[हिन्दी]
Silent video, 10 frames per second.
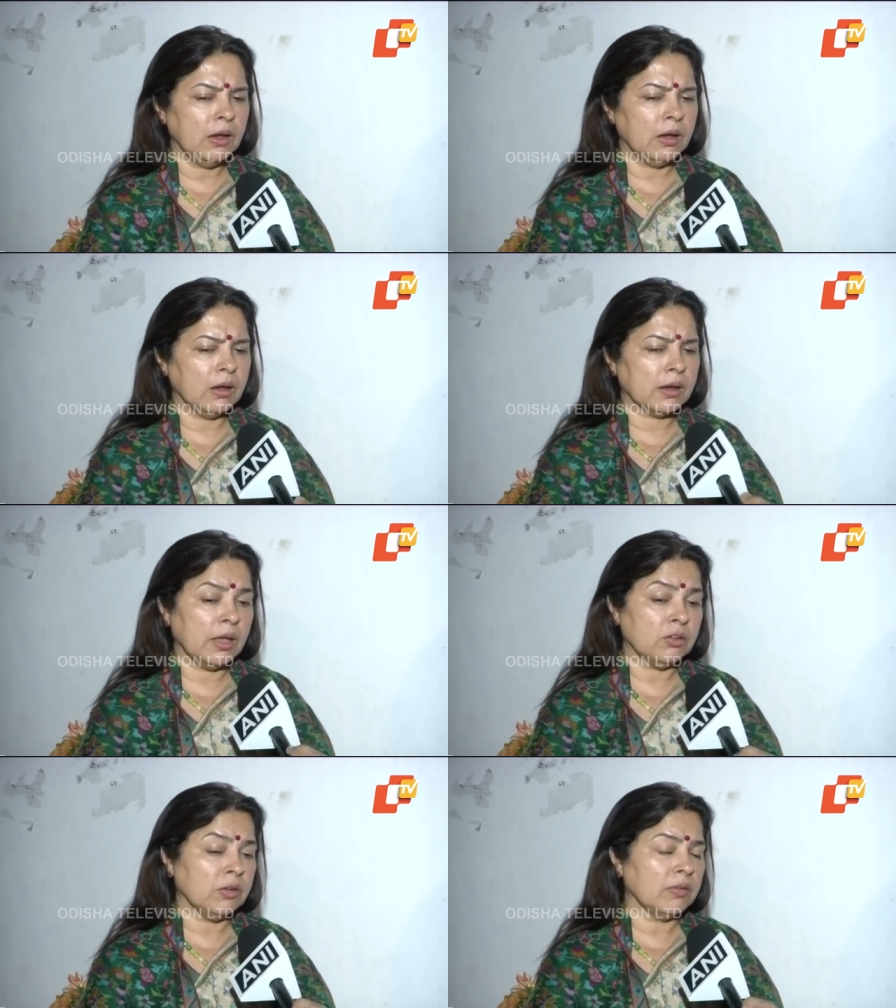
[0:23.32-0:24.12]

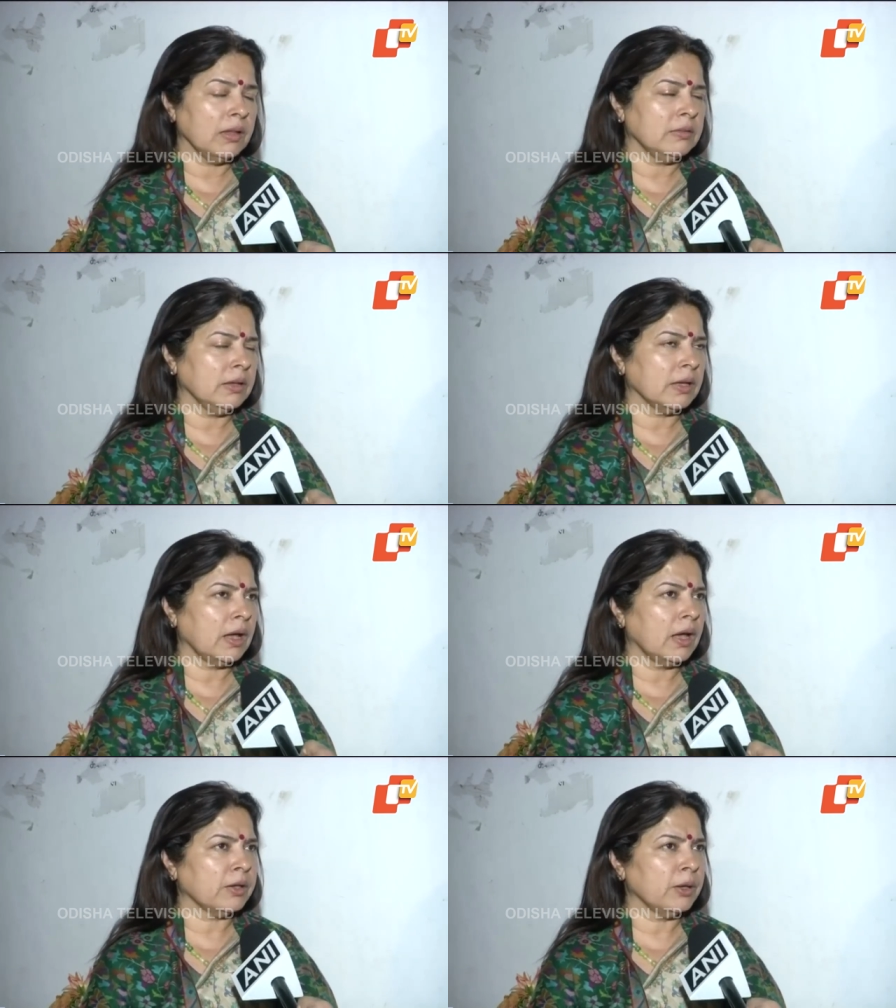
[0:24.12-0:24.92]
केजरीवाल जी ने
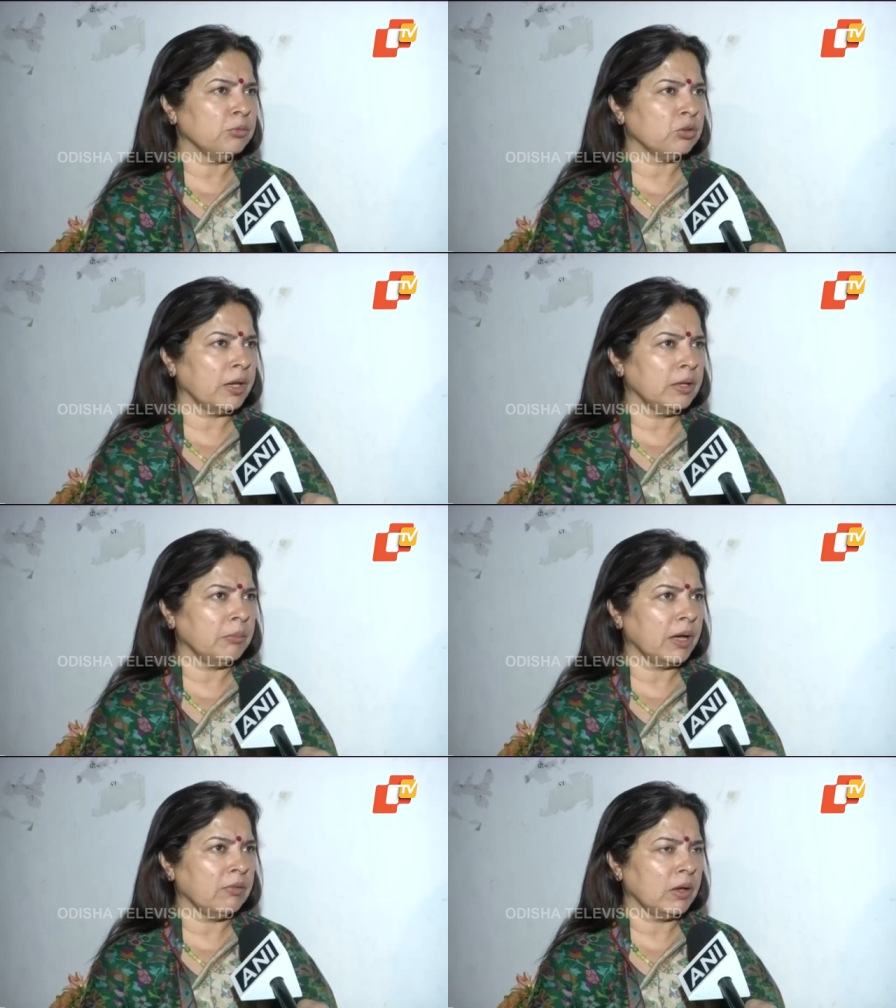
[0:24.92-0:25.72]
कहा कि हम शाहीन
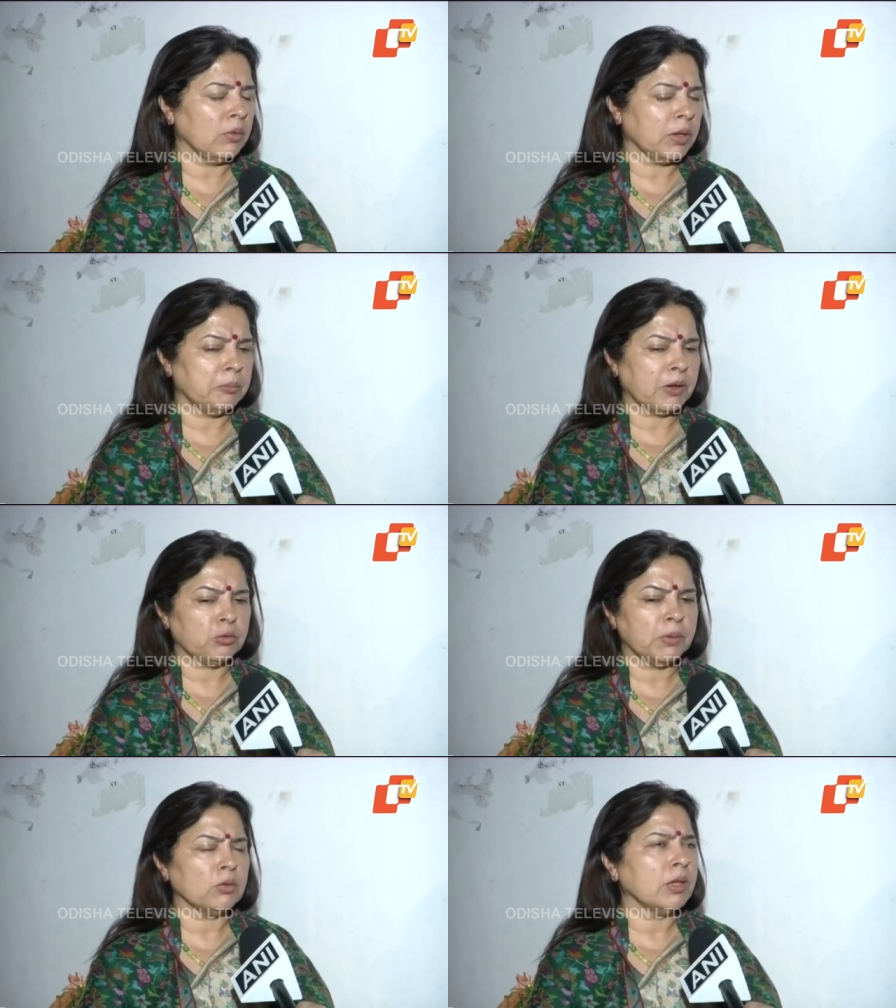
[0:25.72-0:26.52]
बाग वालों के
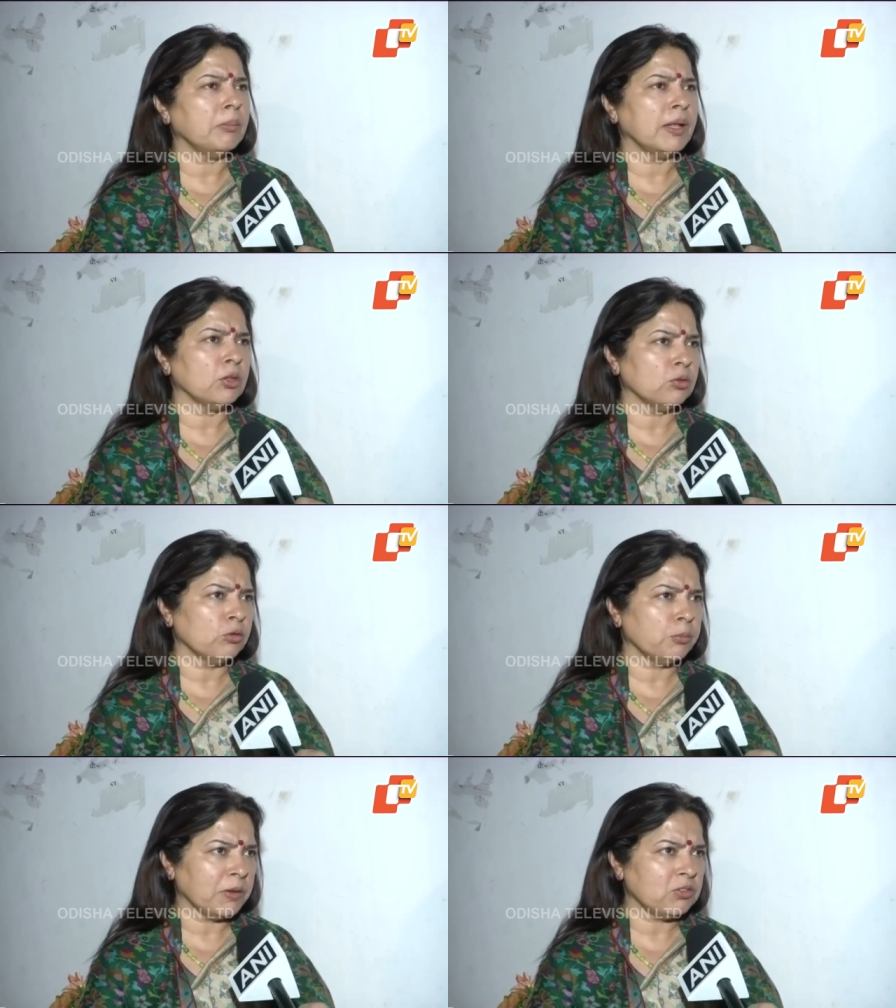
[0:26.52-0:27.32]
पक्ष में तो ये बातें तो
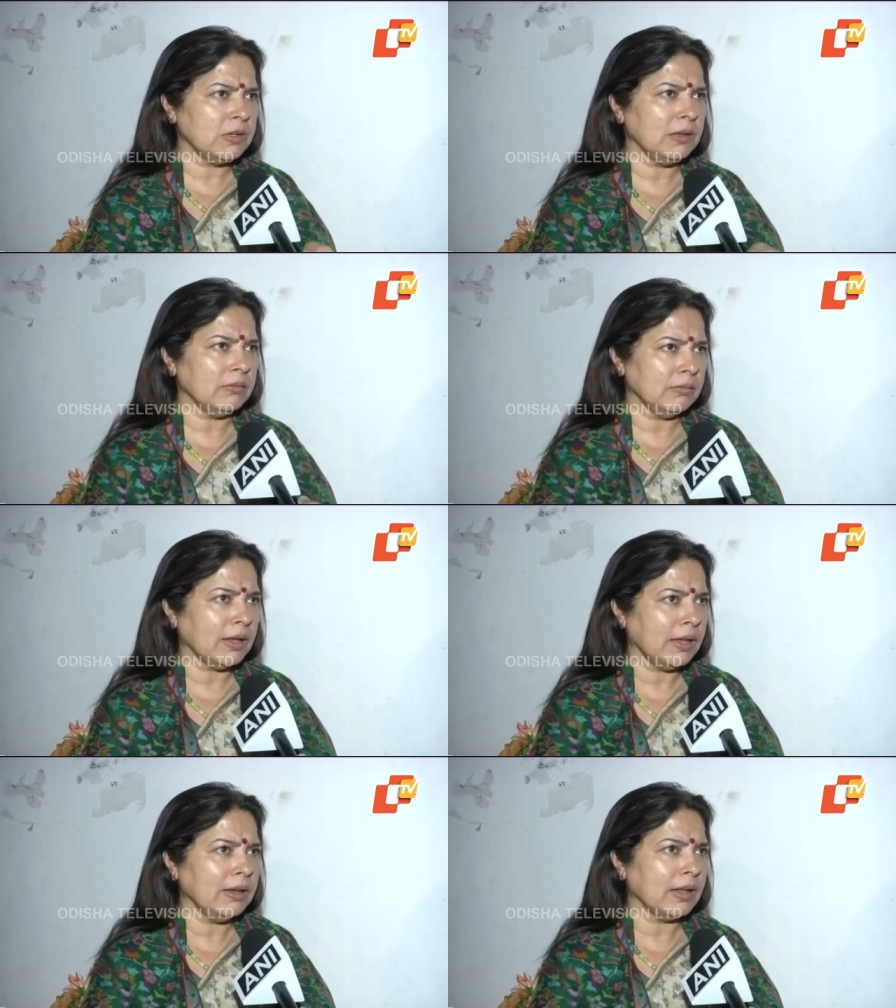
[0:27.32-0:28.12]
स्पष्ट ही
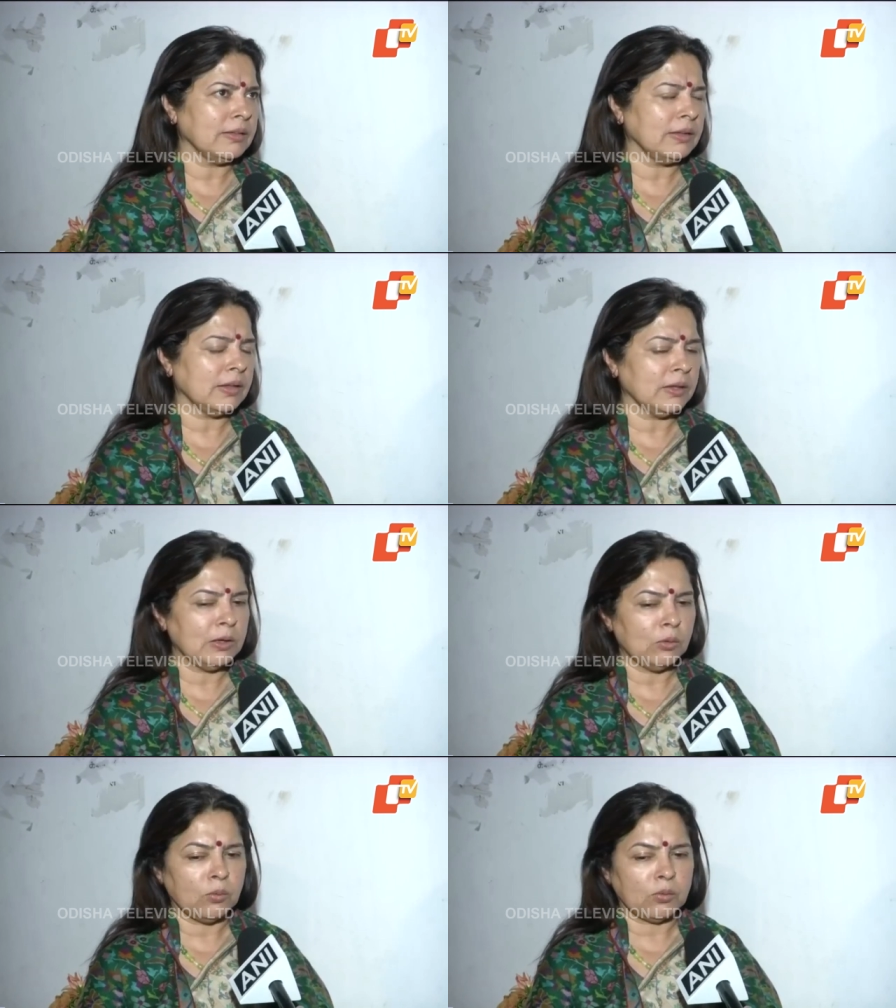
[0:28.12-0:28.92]
दिख ही रही थी कि
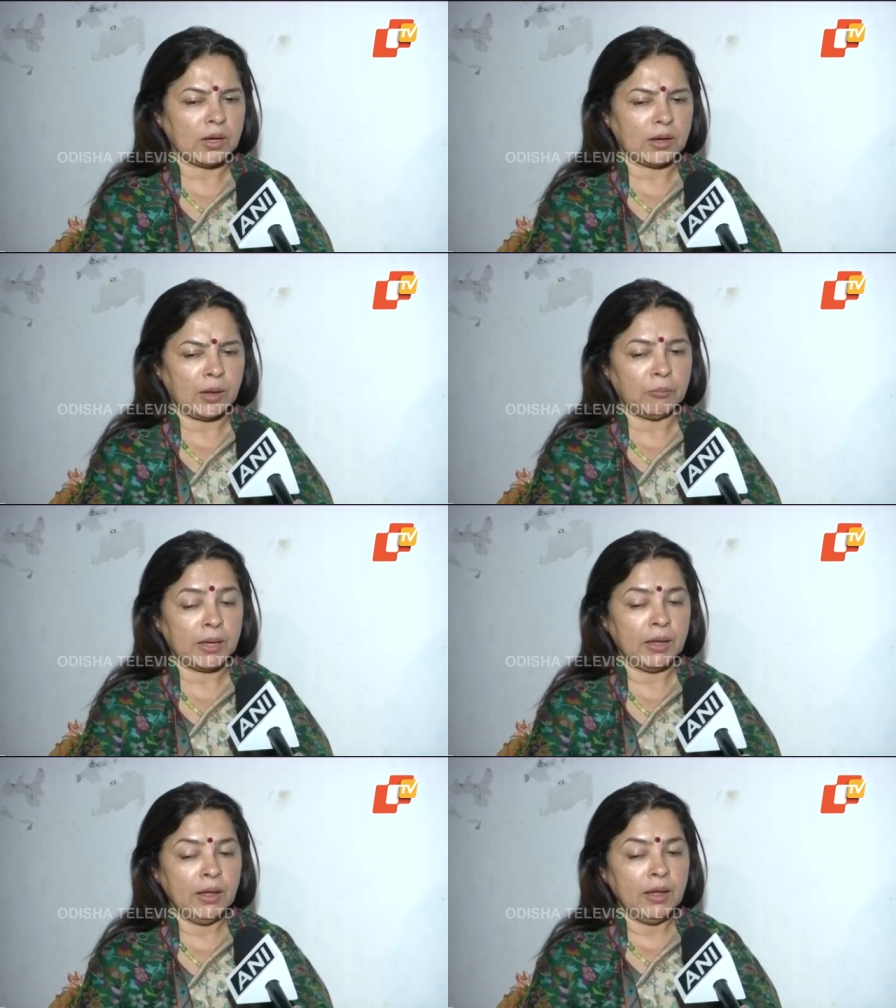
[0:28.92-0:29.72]
इन्हीं लोगों का काम है